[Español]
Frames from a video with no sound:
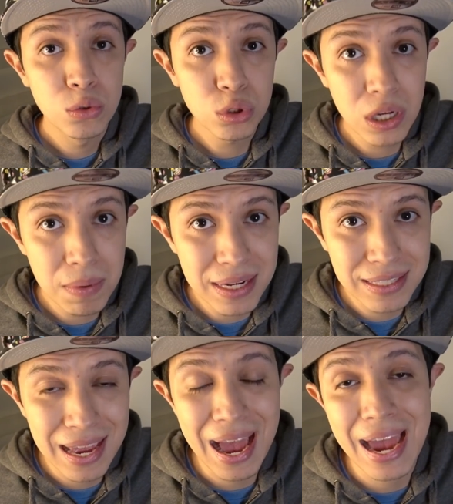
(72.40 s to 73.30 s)

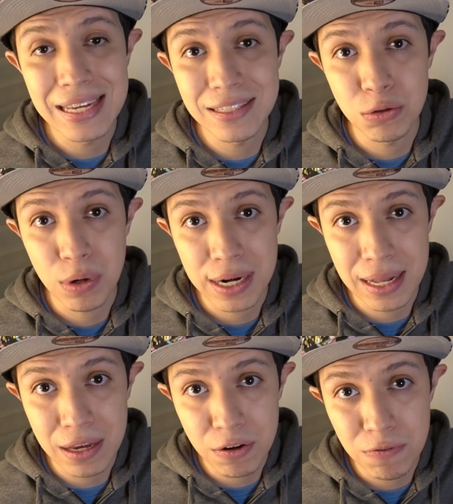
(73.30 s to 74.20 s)
suscribirse a este su
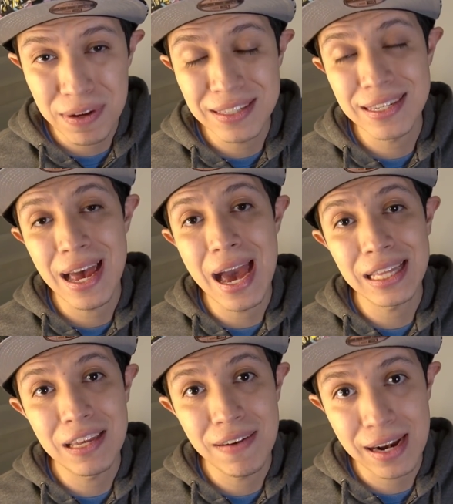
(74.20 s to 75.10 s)
canal de confianza,
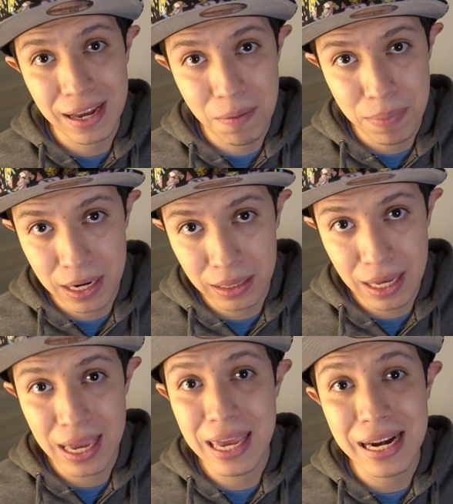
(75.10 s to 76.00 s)
activar la
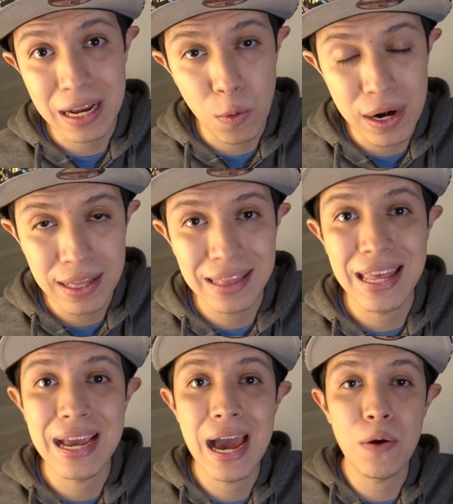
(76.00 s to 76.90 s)
campanita y recuerden
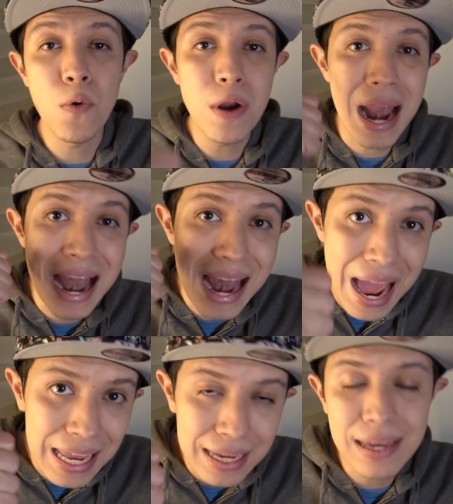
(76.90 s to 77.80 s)
dejar un
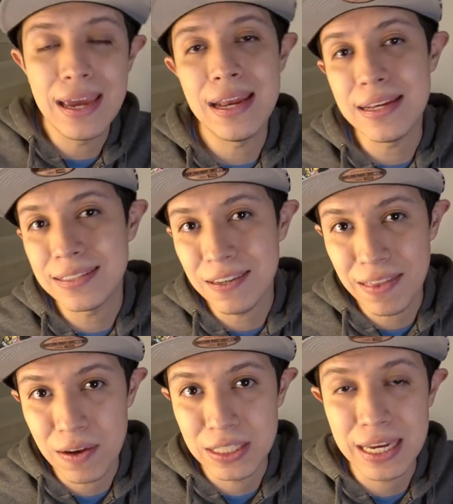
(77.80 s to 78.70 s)
like en este
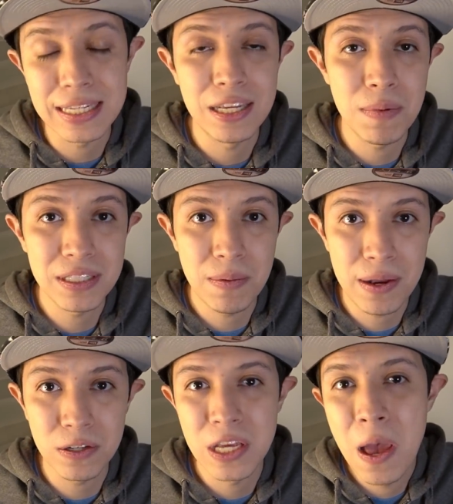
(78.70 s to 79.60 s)
video. Así que sin más ni
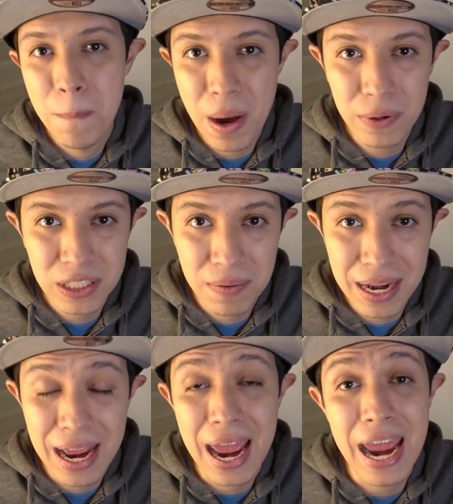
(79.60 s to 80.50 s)
menos, vamos a
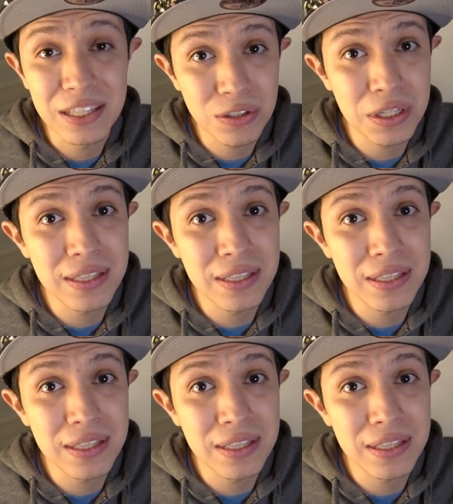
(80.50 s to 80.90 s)
ver estos